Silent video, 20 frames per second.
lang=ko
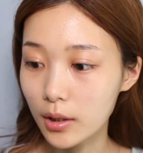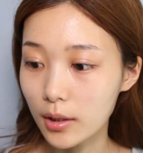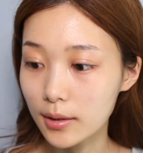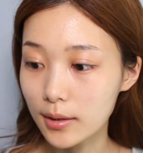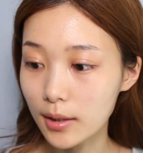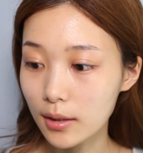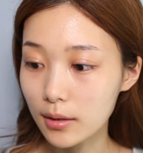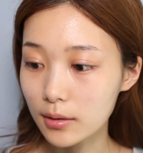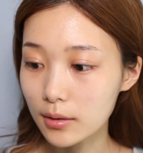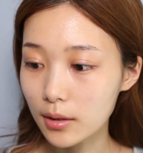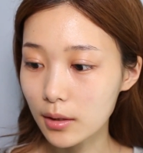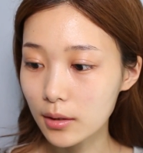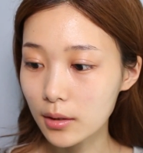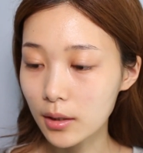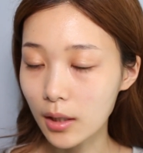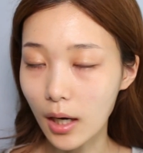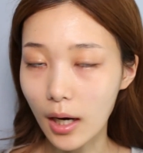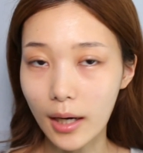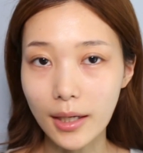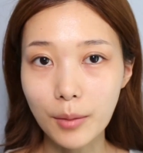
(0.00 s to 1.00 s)
이게
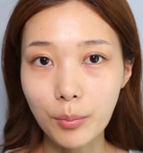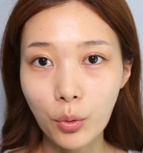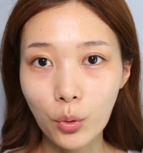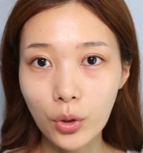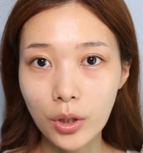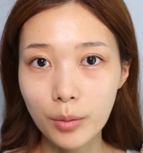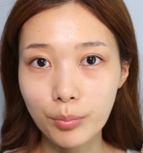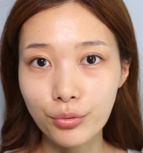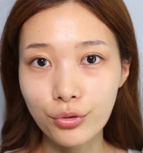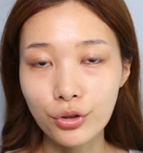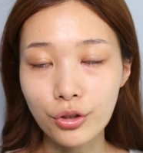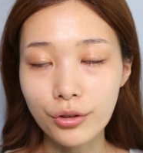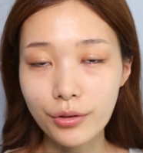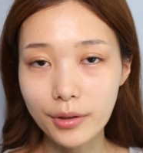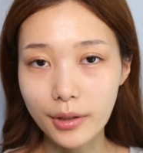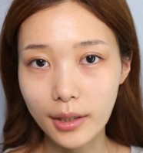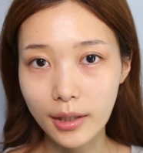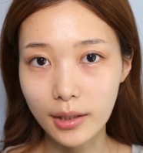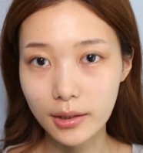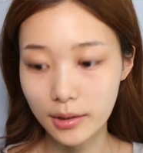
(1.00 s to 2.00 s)
색상이 아이보리
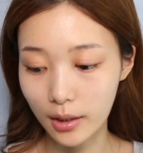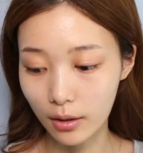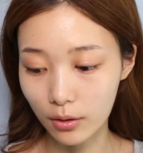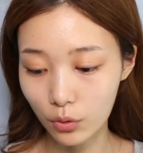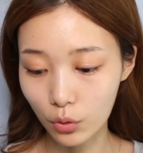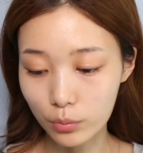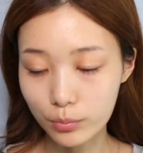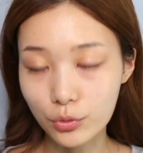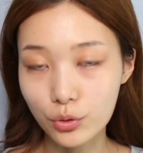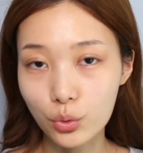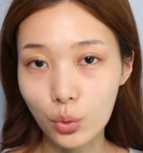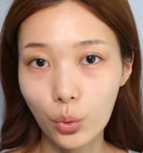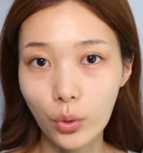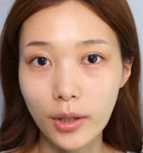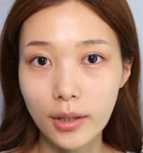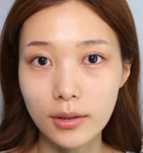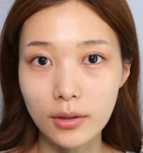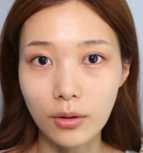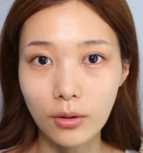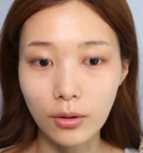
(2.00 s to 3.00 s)
퓨인데 제가 너무
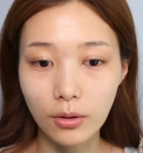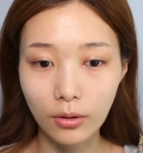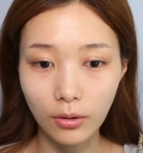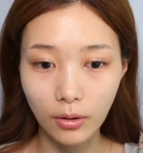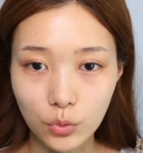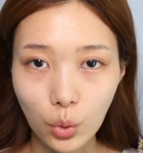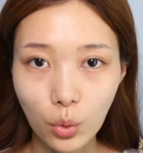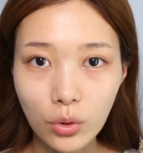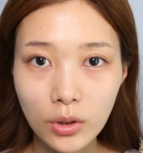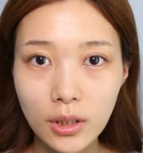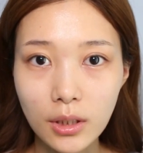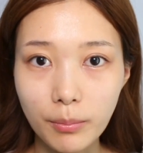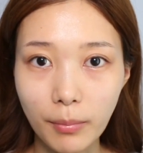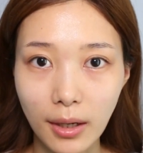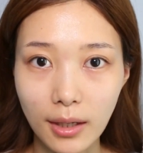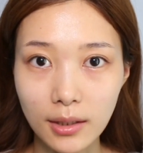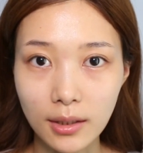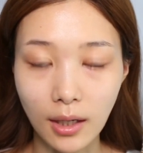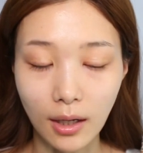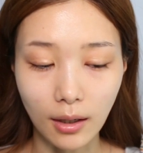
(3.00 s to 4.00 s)
노래서 손이
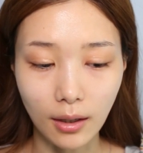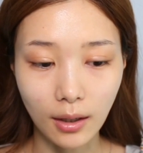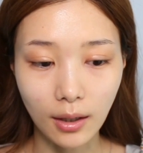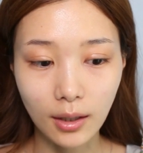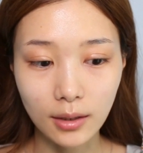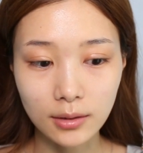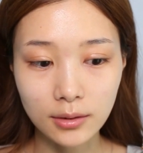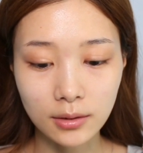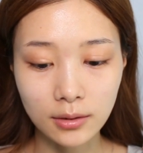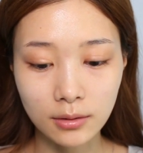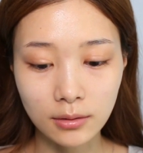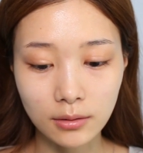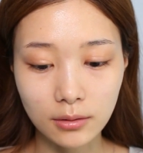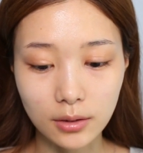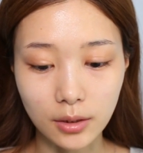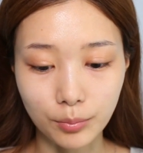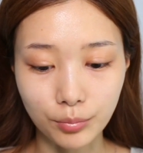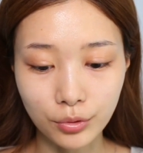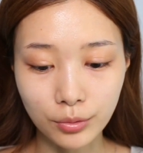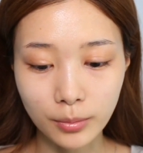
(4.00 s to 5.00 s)
많이 안 가는
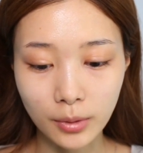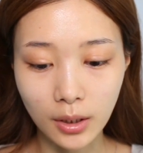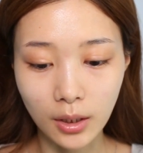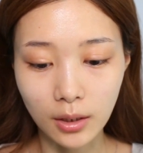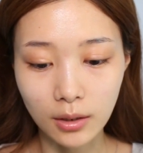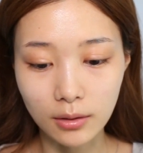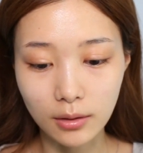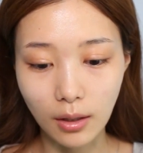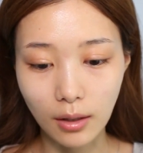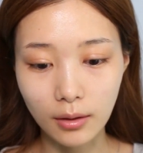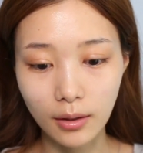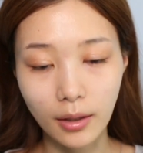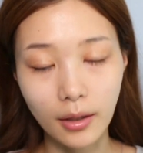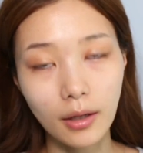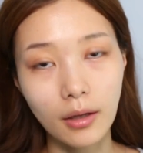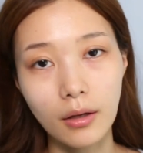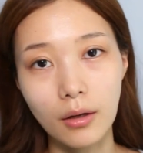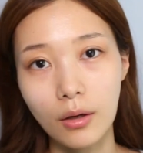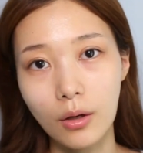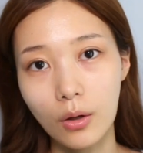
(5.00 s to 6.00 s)
제품이기는
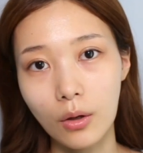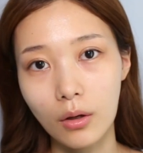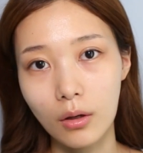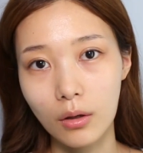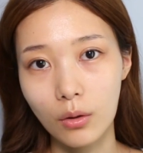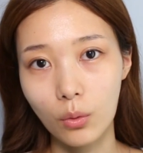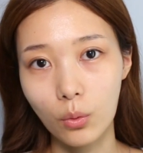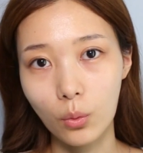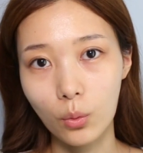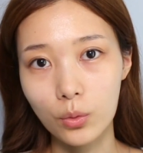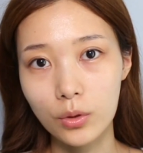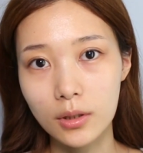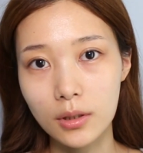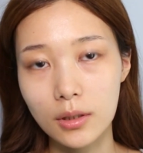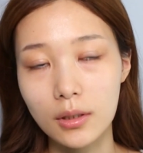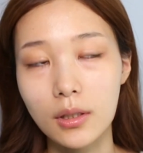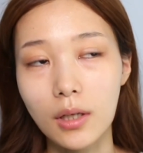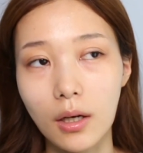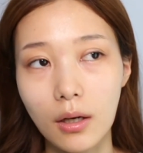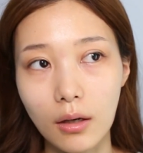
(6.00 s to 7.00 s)
한데
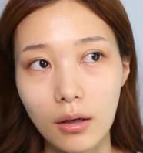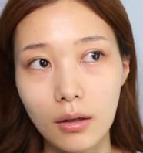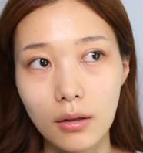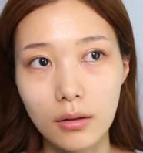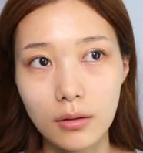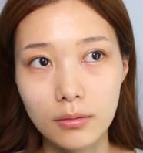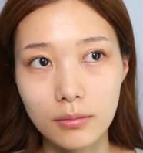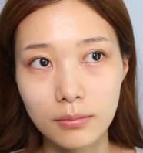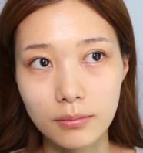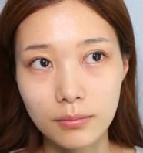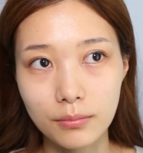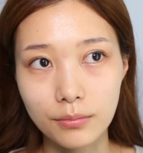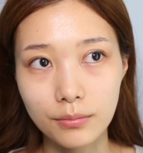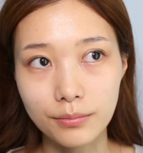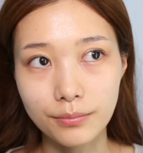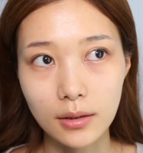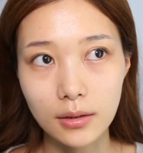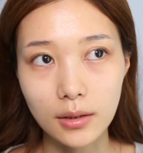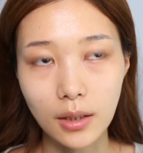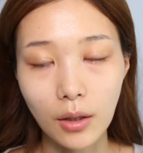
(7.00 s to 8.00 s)
오늘
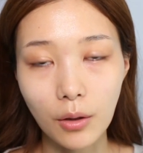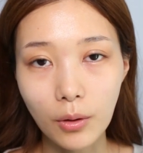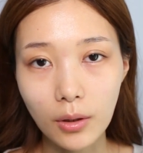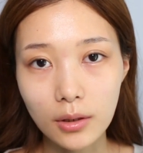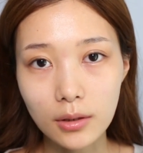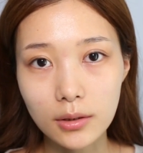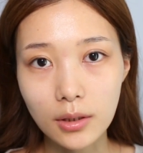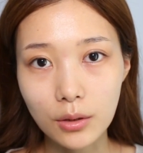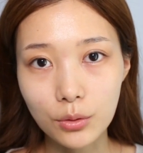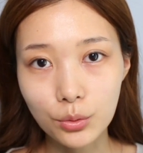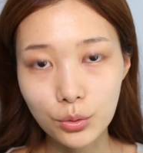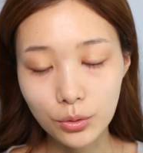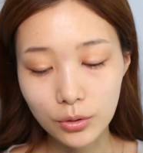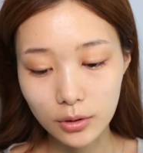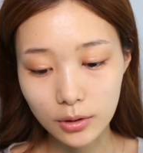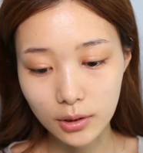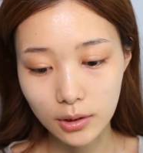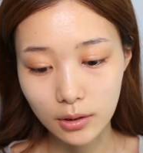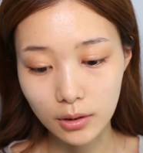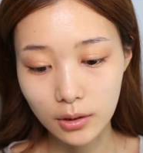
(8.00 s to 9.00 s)
약간 사용하는
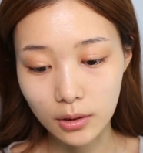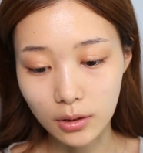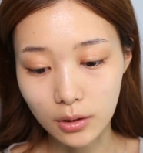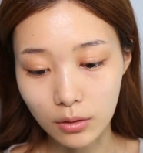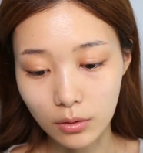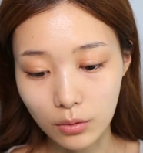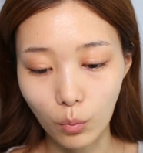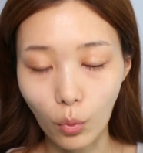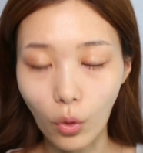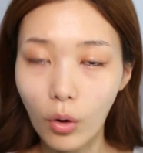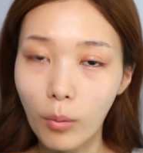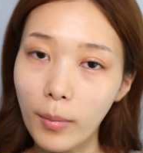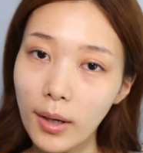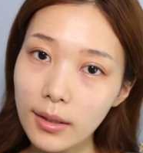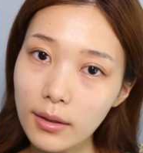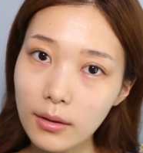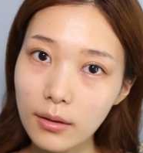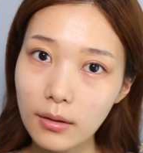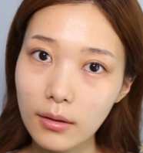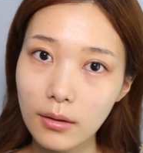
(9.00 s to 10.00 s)
색조들이
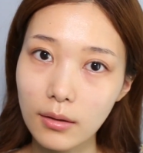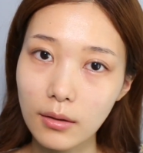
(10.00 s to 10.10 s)
웜한?